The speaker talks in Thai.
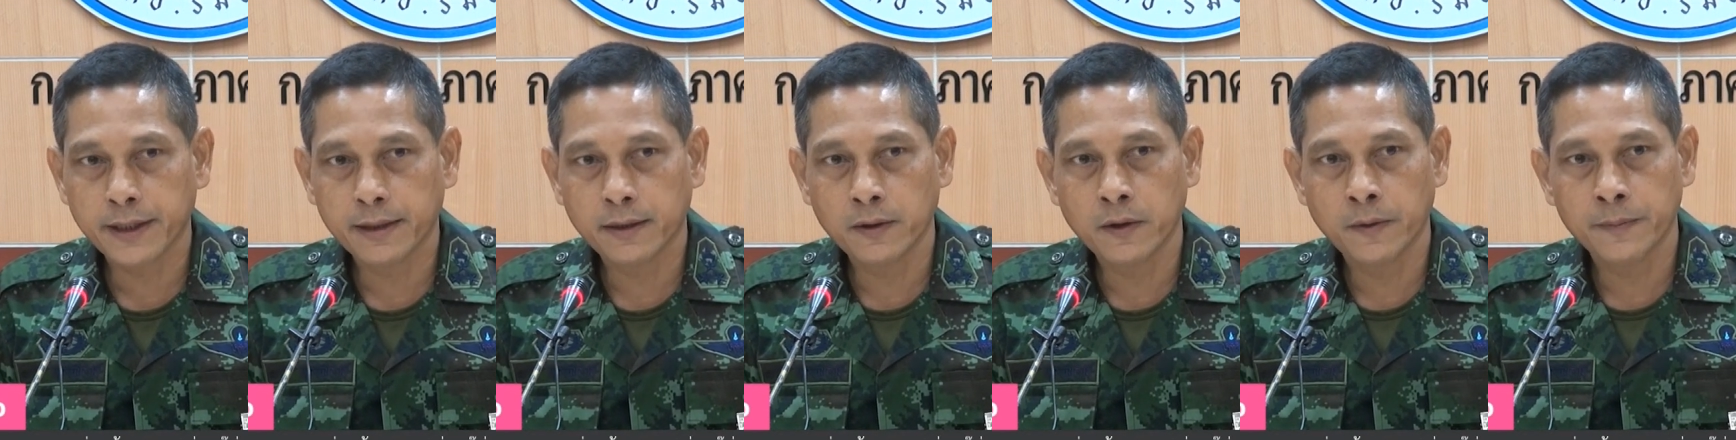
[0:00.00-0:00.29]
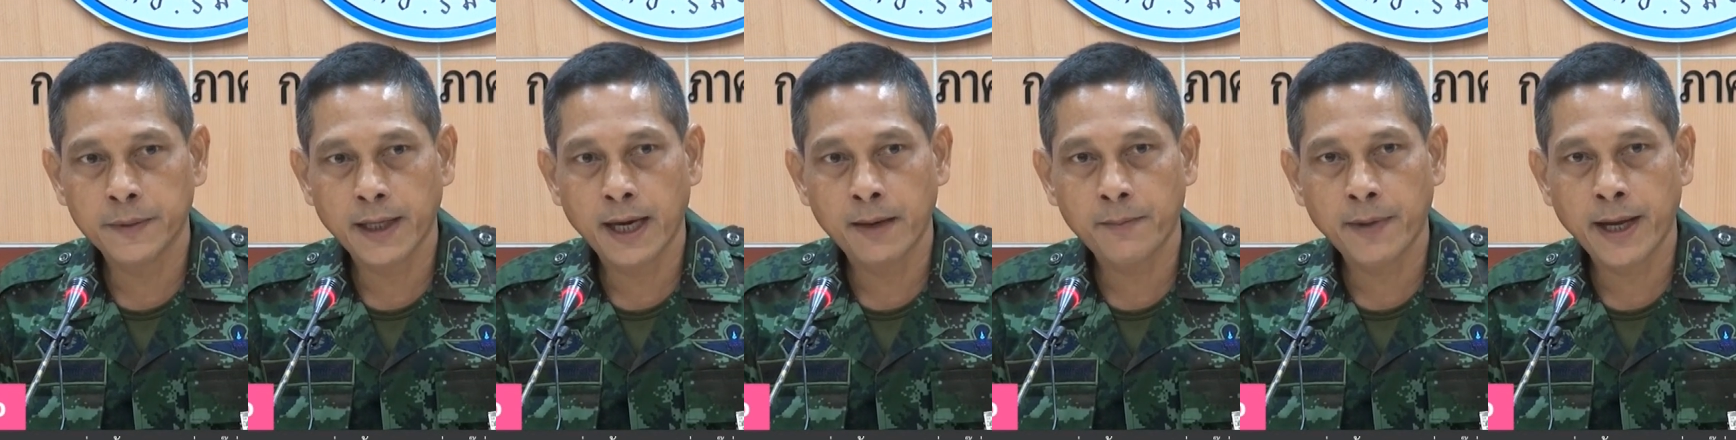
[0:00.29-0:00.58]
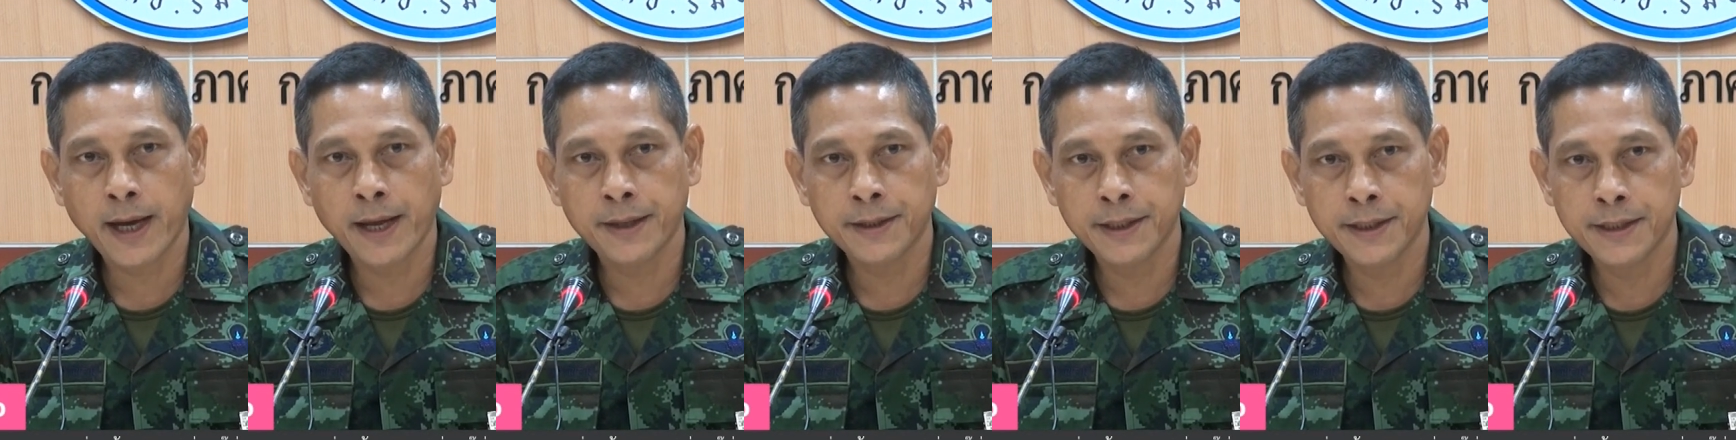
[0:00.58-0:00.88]
จังหวัดชายแดน
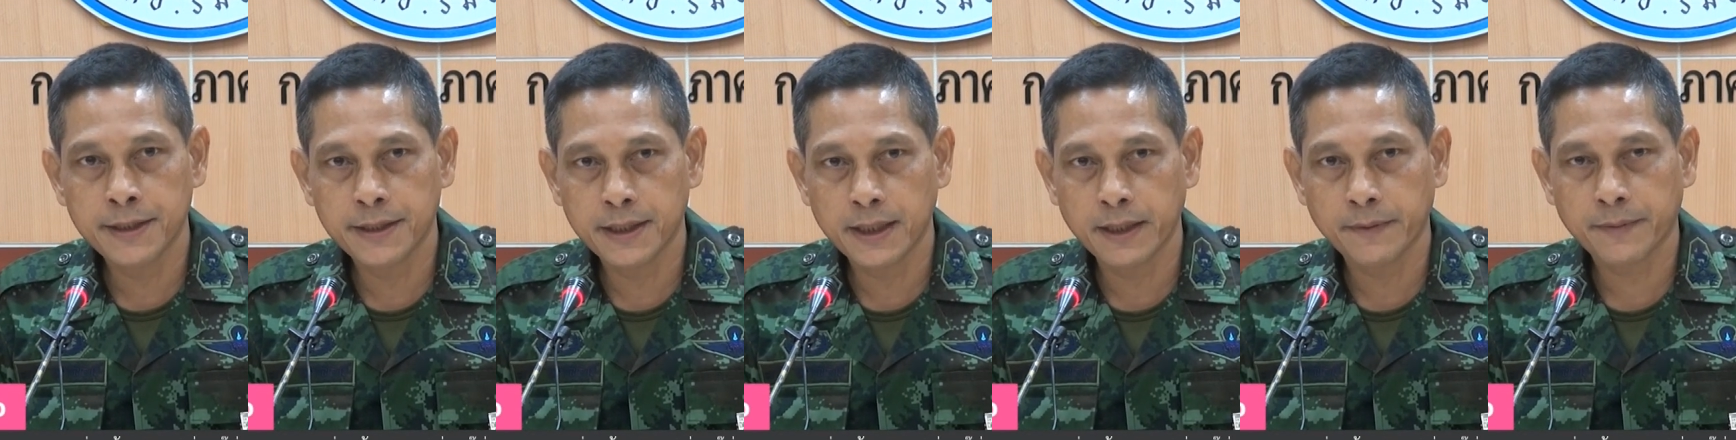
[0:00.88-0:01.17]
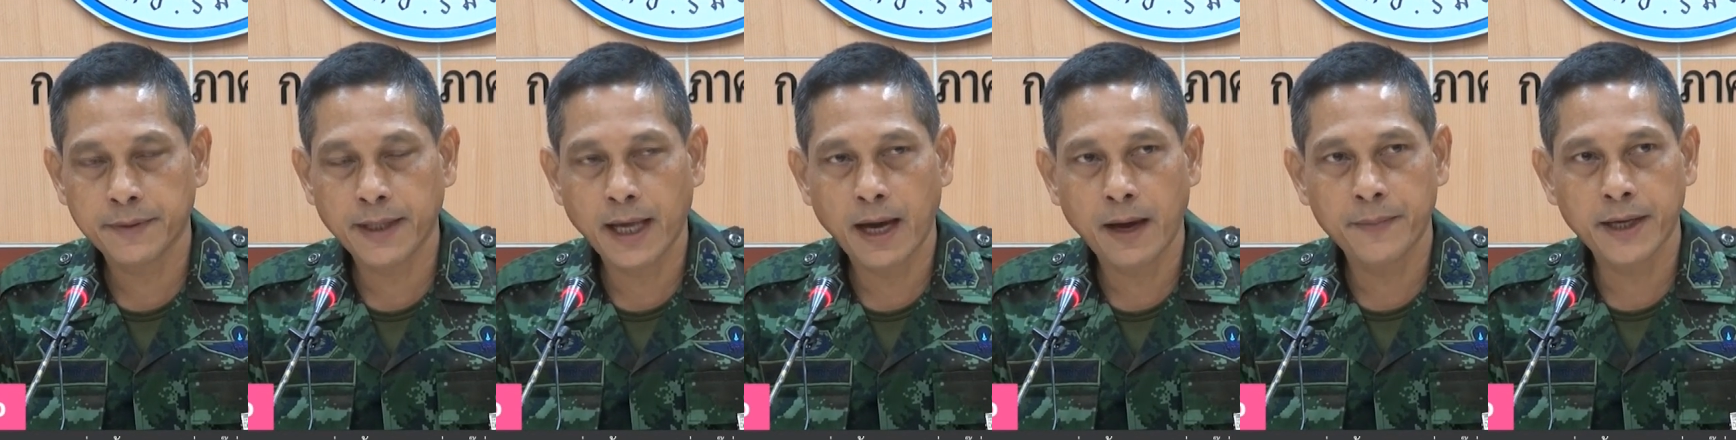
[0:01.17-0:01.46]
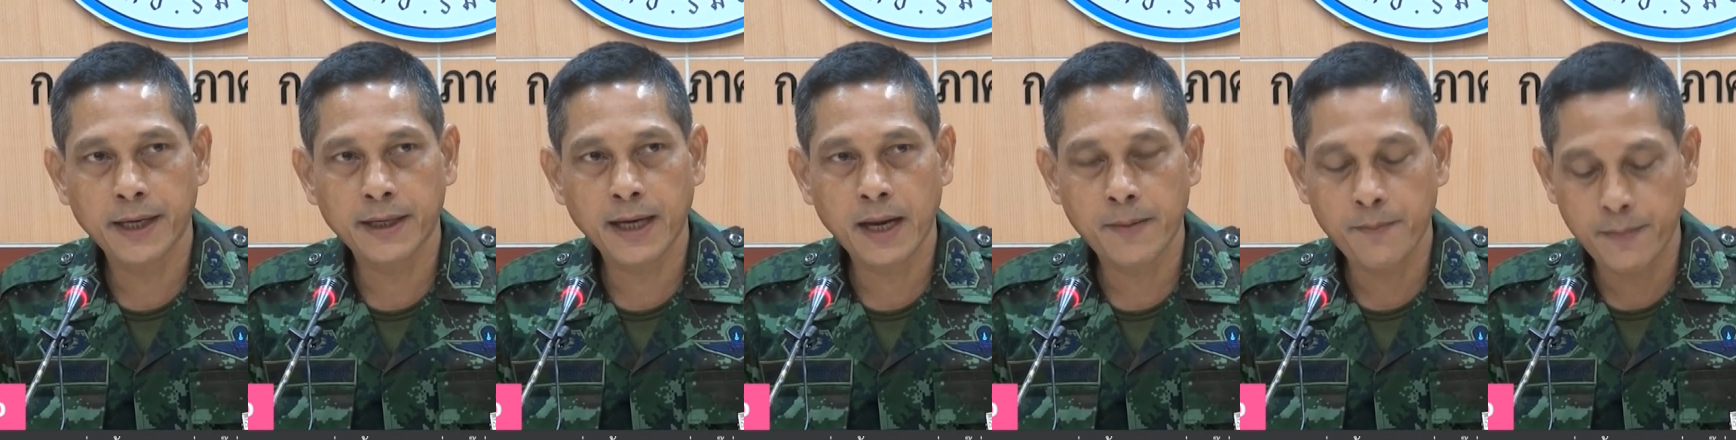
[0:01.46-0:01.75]
ภาคใต้แต่ละ
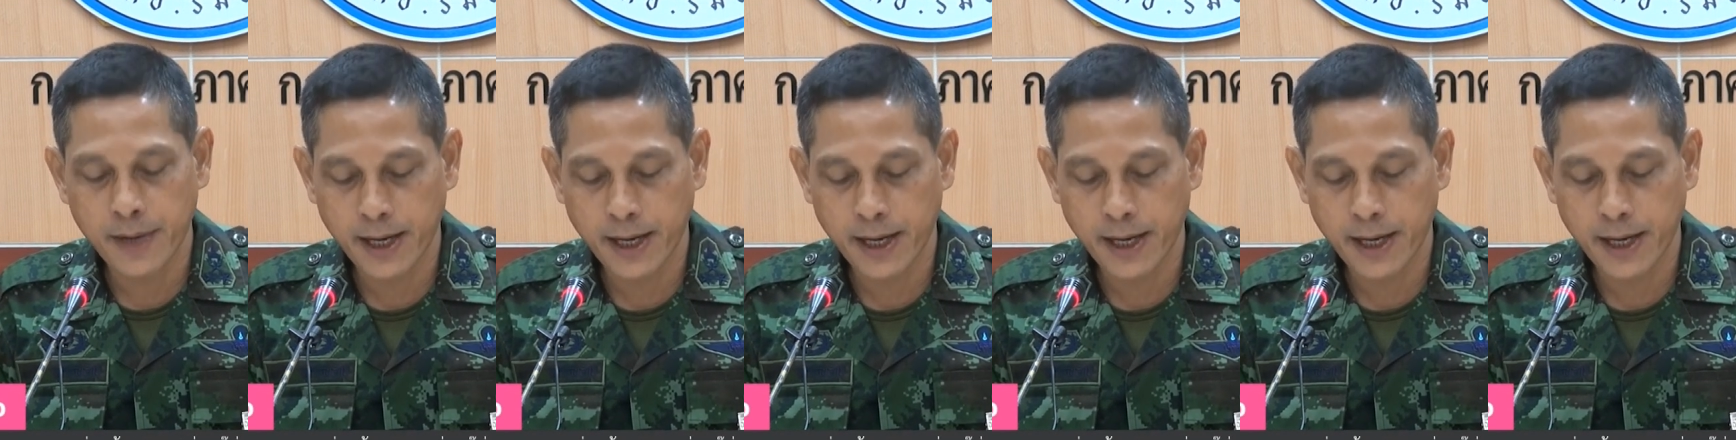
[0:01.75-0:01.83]
ชุด